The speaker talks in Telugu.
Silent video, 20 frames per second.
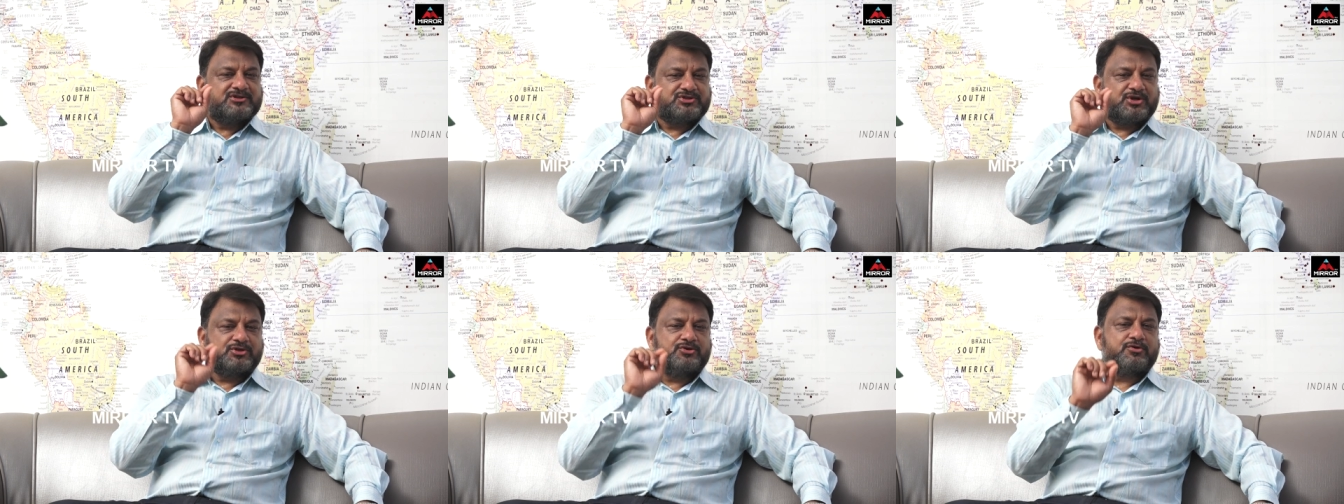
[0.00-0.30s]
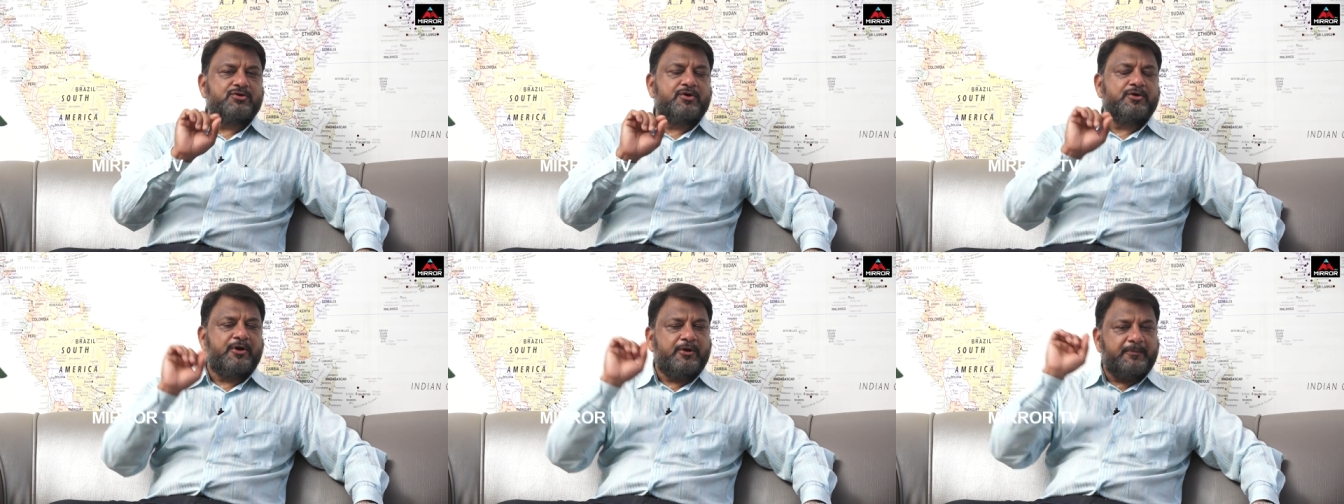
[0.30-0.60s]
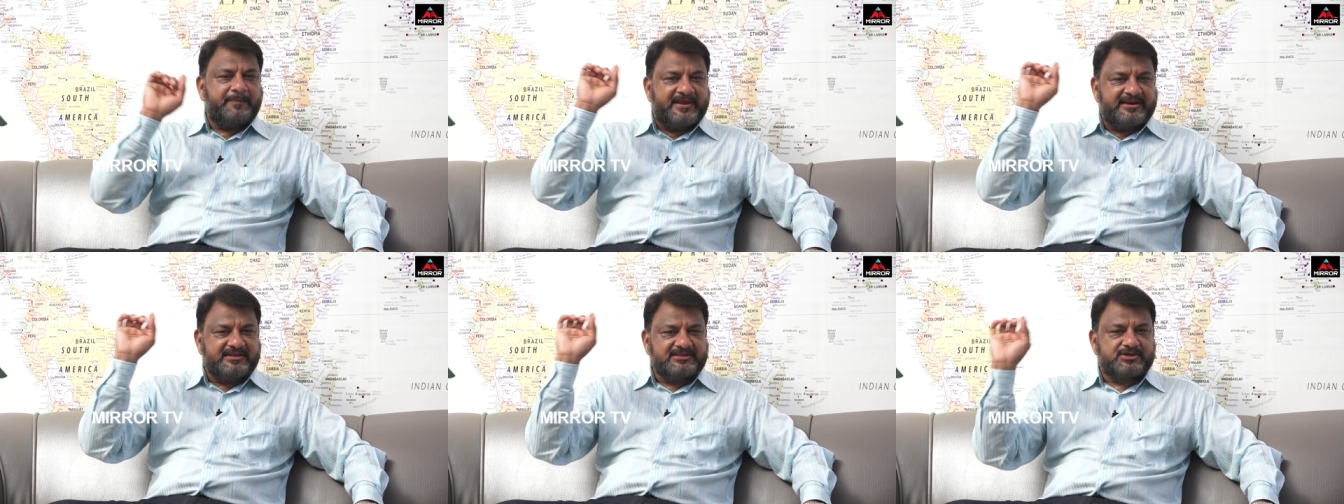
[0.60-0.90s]

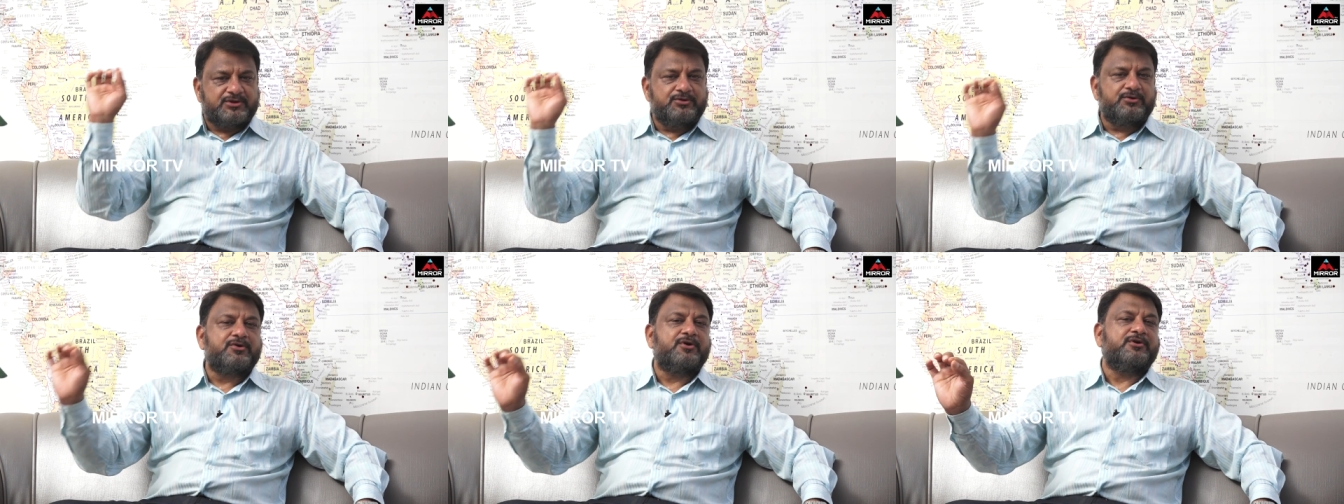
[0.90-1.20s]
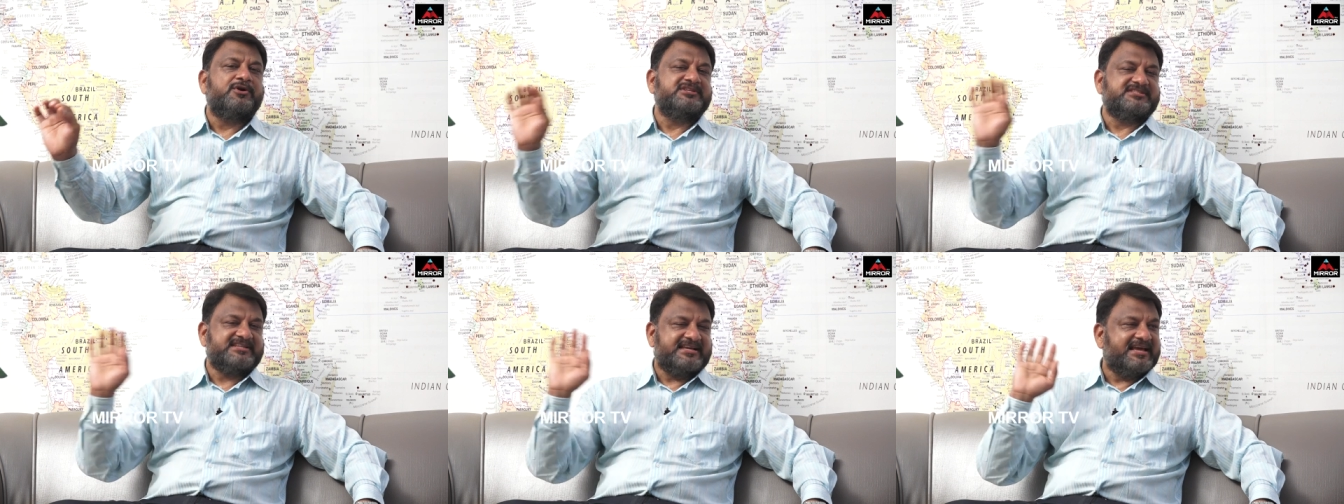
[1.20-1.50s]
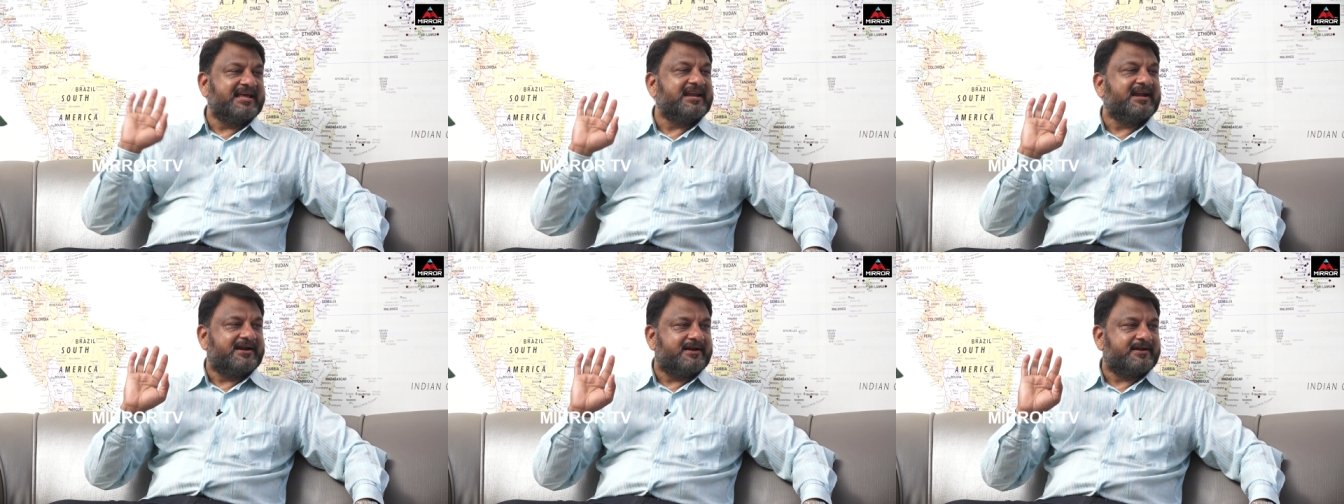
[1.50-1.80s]
చదువుకున్నవాడు పని చదువుకున్నవాడు
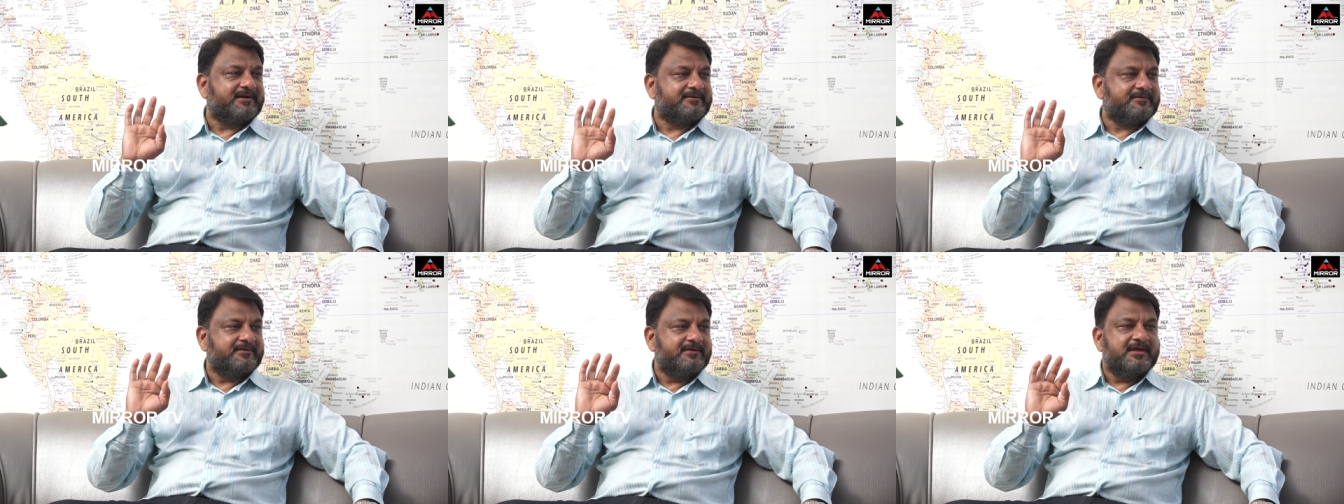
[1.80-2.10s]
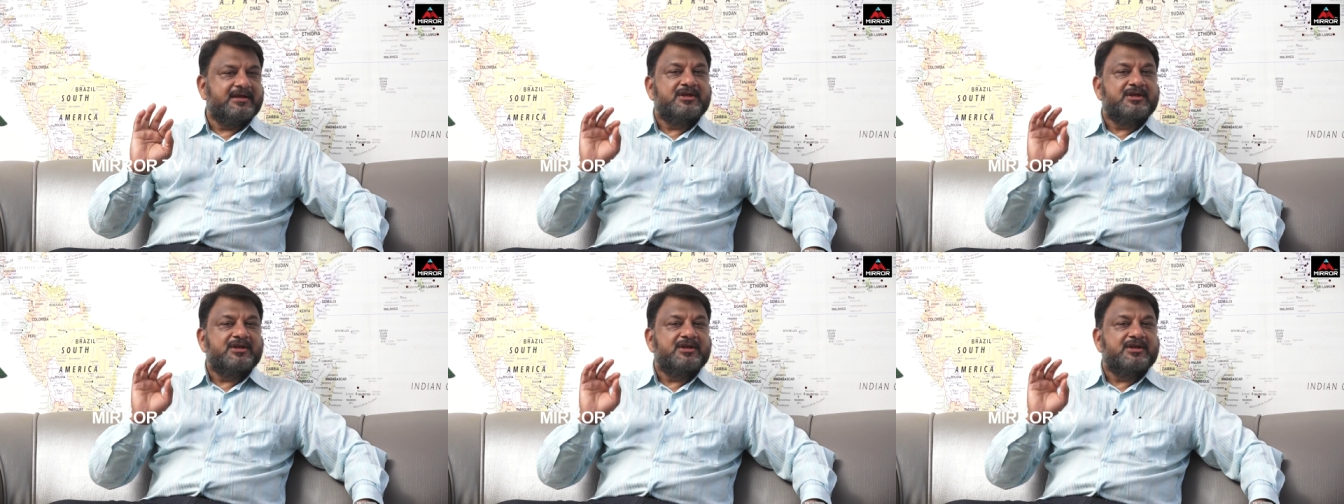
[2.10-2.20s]
చేయాలన్నారు